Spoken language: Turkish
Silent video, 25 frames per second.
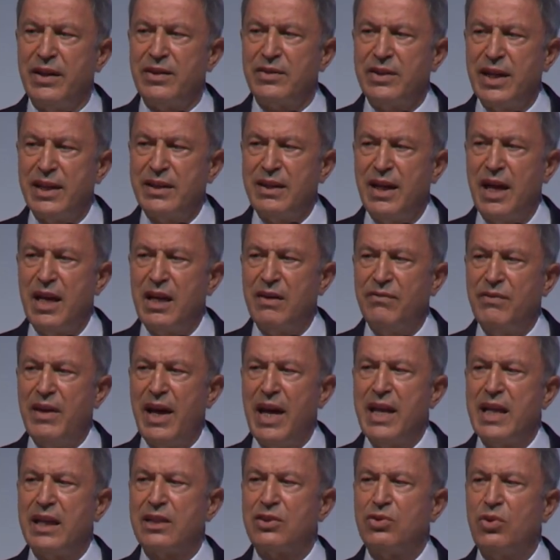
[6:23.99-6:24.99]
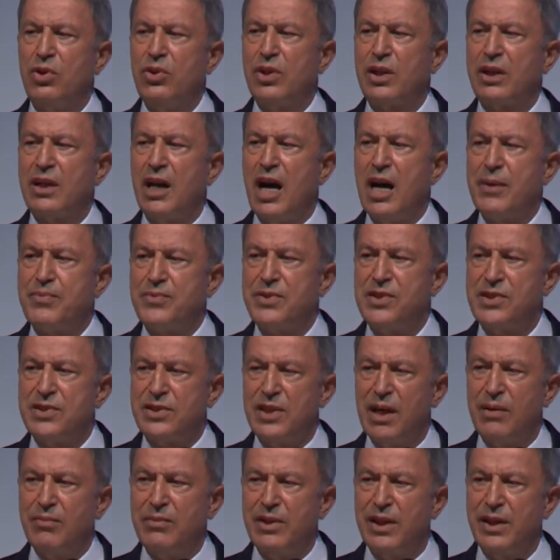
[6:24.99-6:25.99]
radar ve elektronik harp
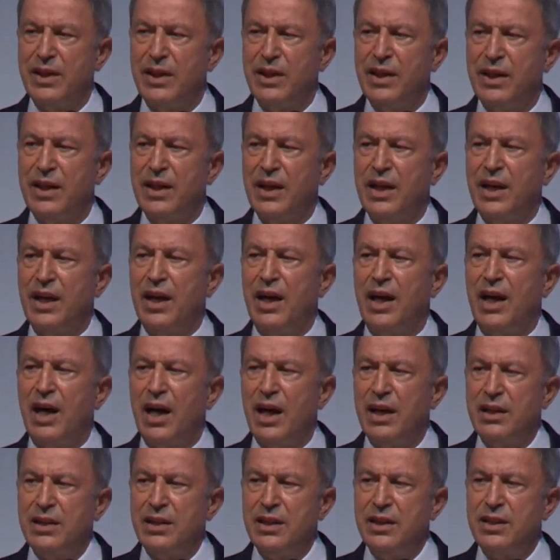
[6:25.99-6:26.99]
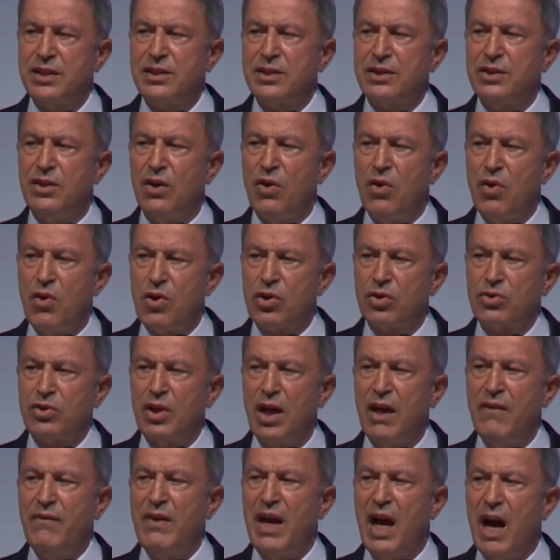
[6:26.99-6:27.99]
sistemleri, ağır,
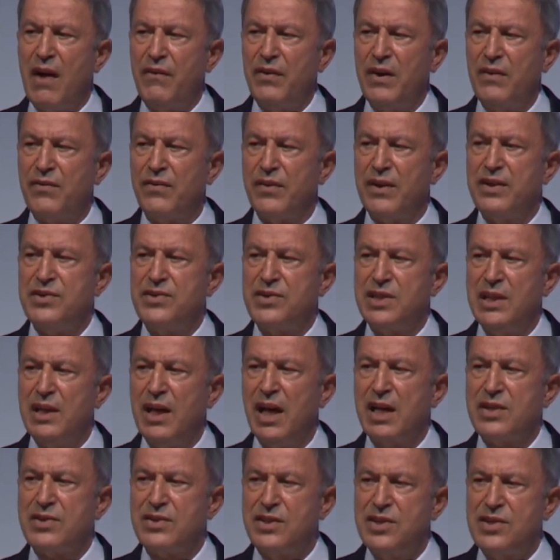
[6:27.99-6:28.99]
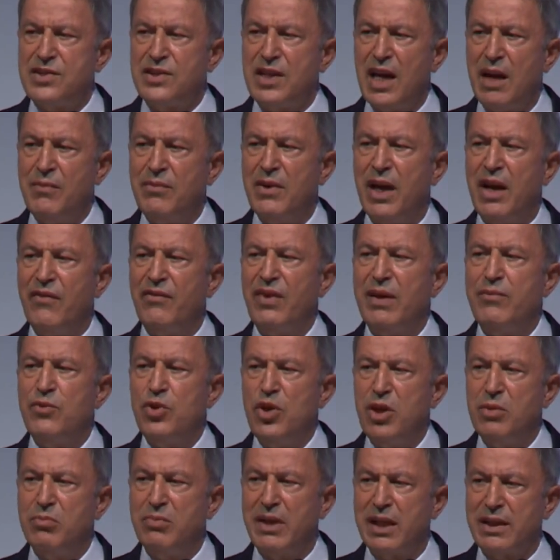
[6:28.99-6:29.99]
orta ve hafif silah sistem ve
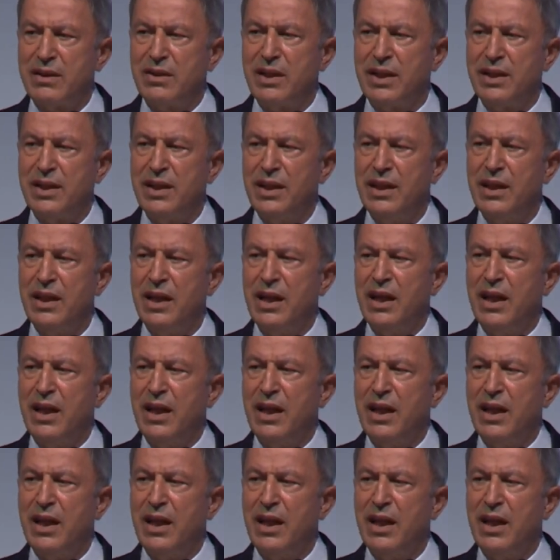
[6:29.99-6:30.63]
mühimmatları,